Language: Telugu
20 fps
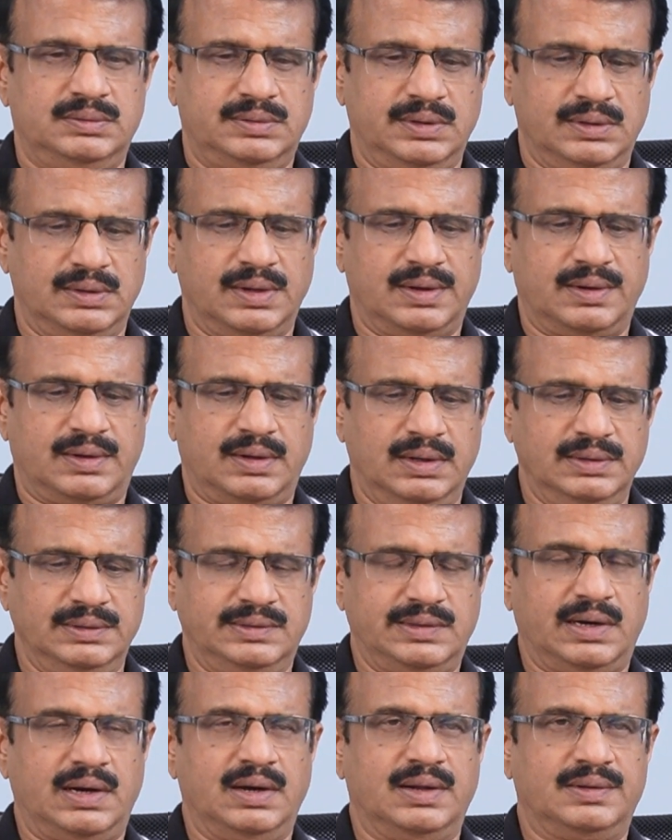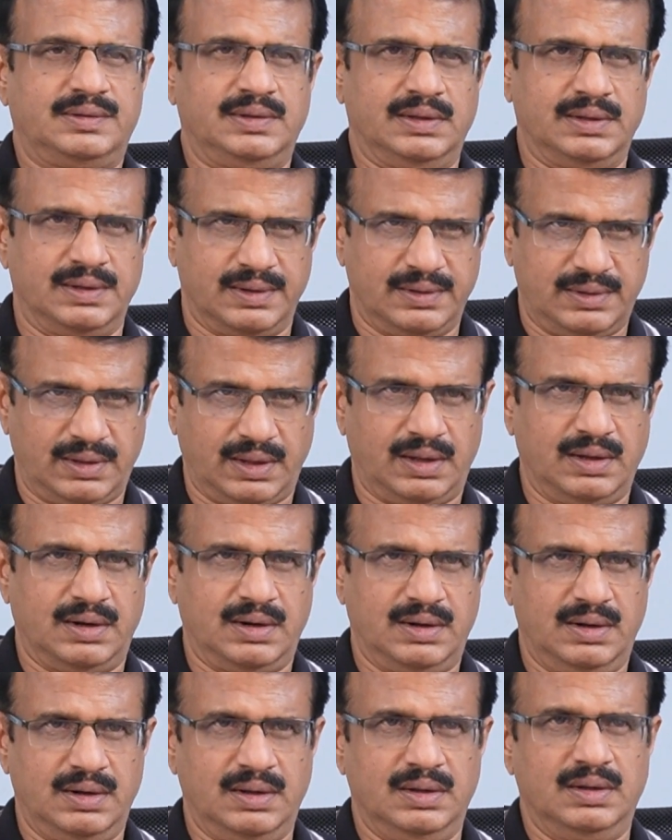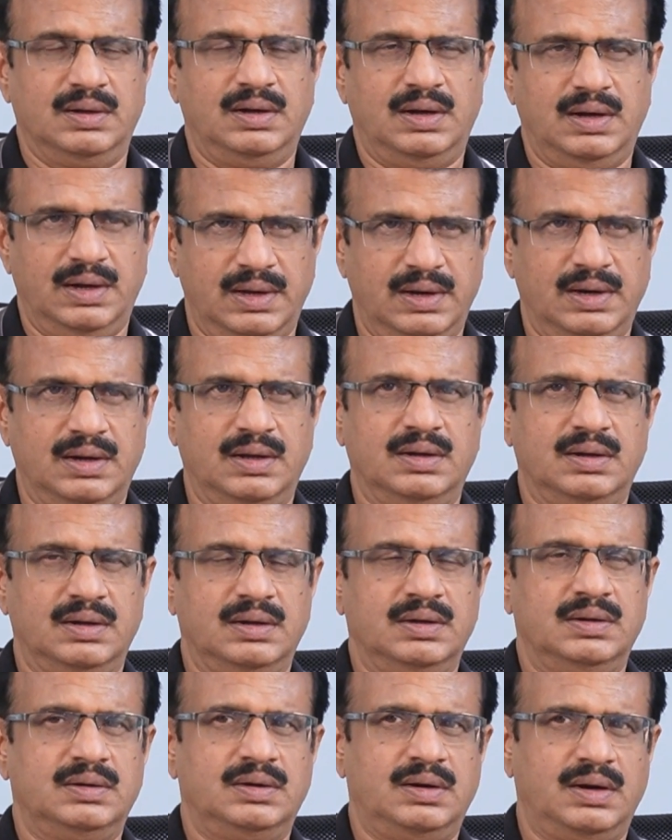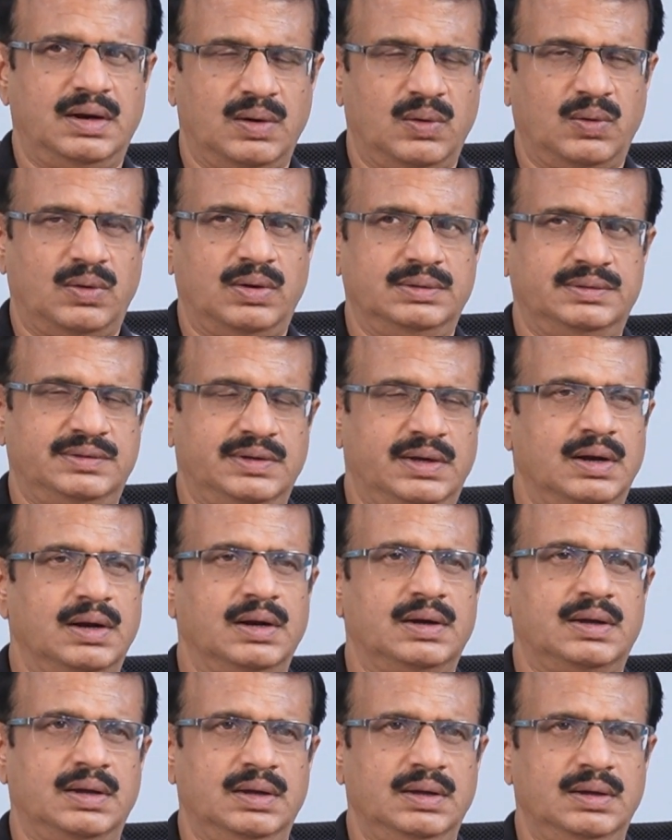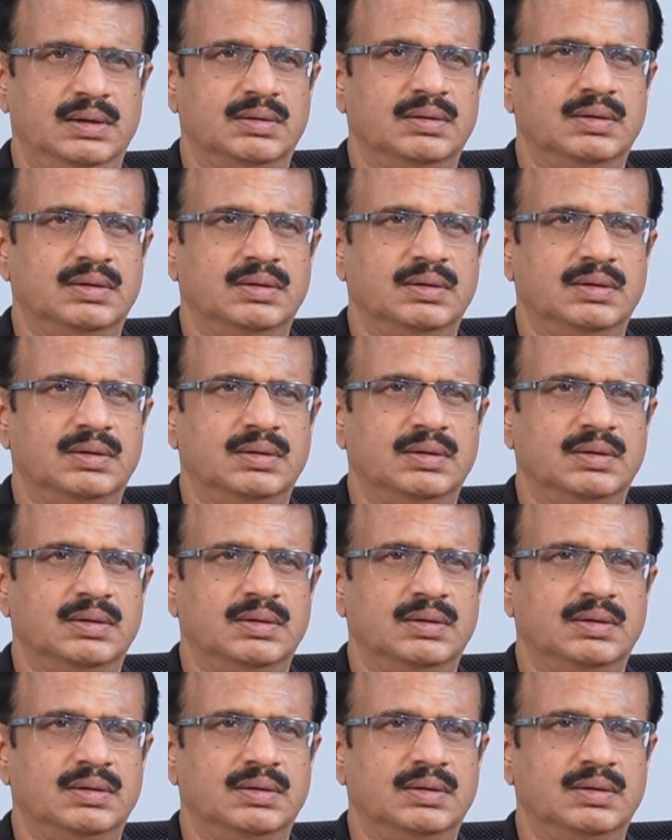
చంద్ర కంచర్ల చంద్రశేఖర్ రెడ్డి ఆయన నిన్న ఒక ఛానల్కి